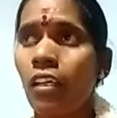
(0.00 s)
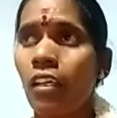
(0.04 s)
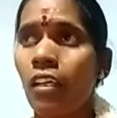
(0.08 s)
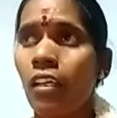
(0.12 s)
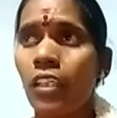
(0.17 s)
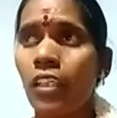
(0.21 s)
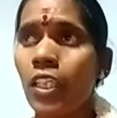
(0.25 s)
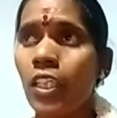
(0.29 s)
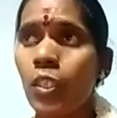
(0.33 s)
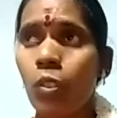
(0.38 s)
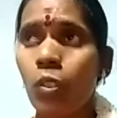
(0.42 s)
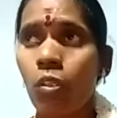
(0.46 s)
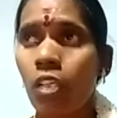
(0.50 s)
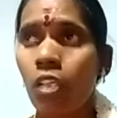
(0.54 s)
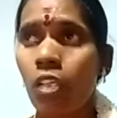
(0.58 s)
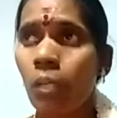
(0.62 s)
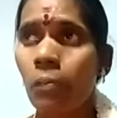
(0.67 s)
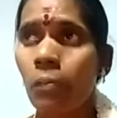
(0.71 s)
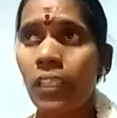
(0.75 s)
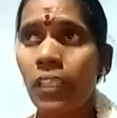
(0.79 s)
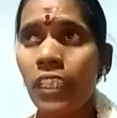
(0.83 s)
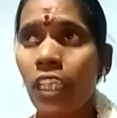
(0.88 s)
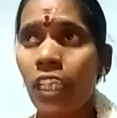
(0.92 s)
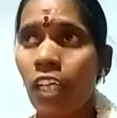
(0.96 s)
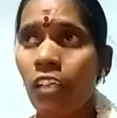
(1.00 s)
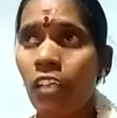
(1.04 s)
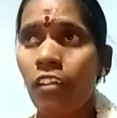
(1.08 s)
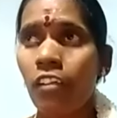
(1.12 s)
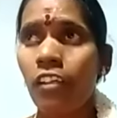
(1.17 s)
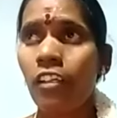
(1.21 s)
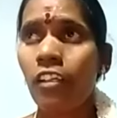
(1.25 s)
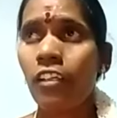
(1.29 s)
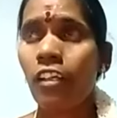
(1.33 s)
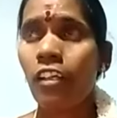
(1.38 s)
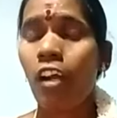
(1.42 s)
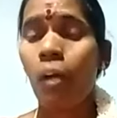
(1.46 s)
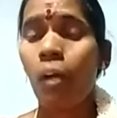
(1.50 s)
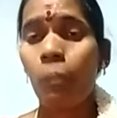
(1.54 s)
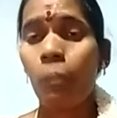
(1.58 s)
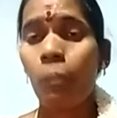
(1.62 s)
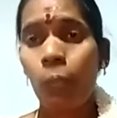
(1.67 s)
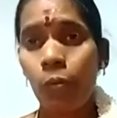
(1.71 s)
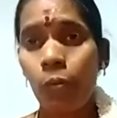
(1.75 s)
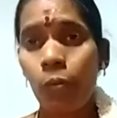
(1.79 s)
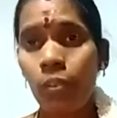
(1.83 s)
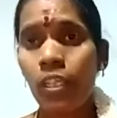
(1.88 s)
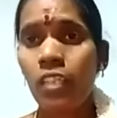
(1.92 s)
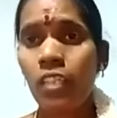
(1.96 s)
நீ சொல்ற மாதிரி யாரும் இல்லைன்னா
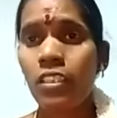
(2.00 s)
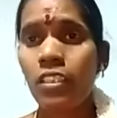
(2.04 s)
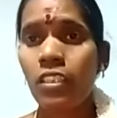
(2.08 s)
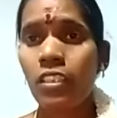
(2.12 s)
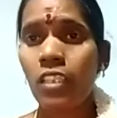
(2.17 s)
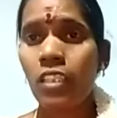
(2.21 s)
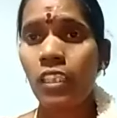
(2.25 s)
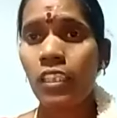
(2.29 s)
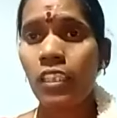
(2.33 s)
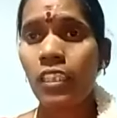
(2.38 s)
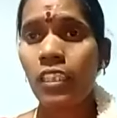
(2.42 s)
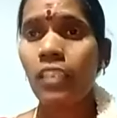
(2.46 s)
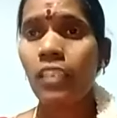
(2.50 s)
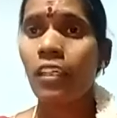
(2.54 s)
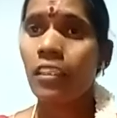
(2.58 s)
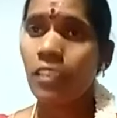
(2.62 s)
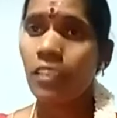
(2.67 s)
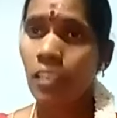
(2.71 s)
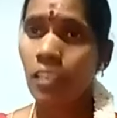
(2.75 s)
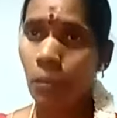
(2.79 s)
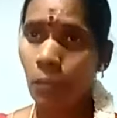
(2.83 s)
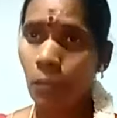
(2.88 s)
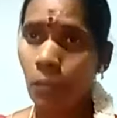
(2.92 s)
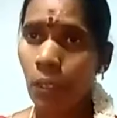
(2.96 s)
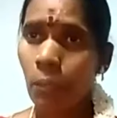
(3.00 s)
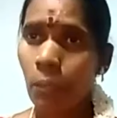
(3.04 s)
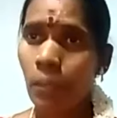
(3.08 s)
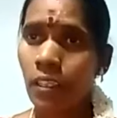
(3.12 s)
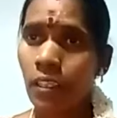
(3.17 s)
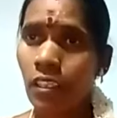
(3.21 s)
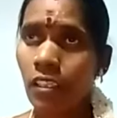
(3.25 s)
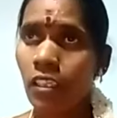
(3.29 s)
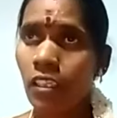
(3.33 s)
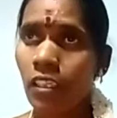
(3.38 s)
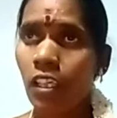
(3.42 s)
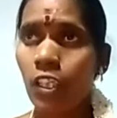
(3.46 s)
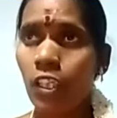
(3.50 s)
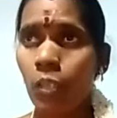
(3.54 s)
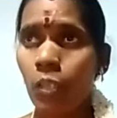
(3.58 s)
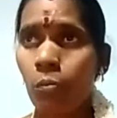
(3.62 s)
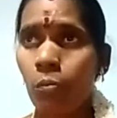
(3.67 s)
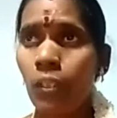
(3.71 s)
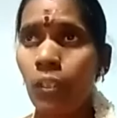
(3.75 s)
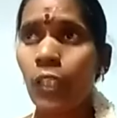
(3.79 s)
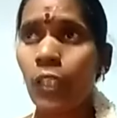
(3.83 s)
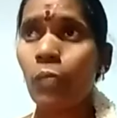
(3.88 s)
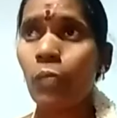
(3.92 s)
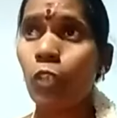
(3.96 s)
அப்பவும் நினைச்ச சக்தி அது நம்ம அம்மா தான் அது
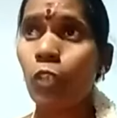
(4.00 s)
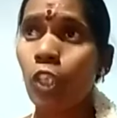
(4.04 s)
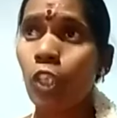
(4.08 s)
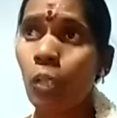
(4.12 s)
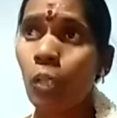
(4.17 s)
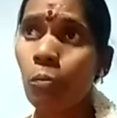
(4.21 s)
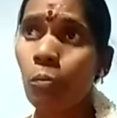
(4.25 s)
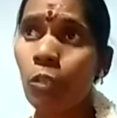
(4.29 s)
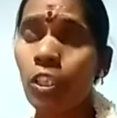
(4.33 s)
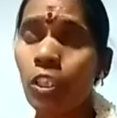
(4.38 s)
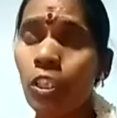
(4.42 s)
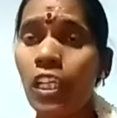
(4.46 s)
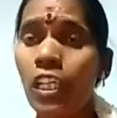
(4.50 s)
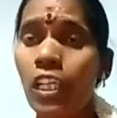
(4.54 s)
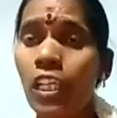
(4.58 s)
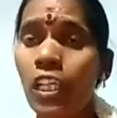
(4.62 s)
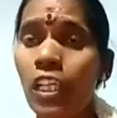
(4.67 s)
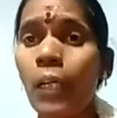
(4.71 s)
மாதிரி முதல் முதல்ல